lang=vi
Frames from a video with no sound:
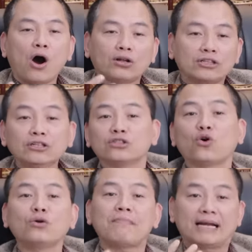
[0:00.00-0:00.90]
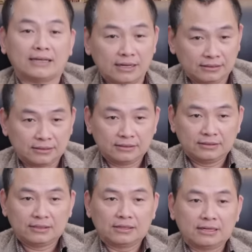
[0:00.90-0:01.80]
họ tự tôn bản thân
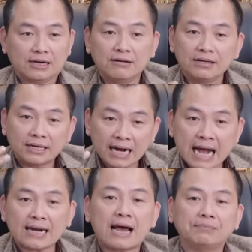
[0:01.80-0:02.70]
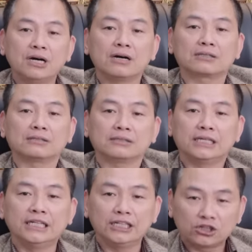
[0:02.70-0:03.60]
người khác làm được
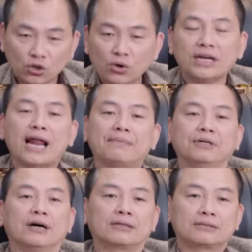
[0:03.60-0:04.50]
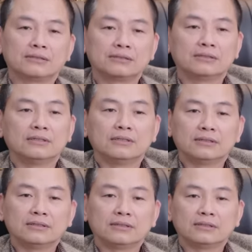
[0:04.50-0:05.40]
thì tôi làm được
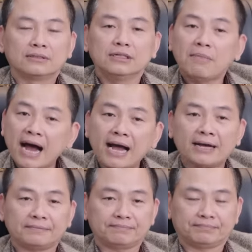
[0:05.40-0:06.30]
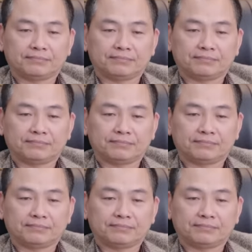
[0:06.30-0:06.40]
thứ ba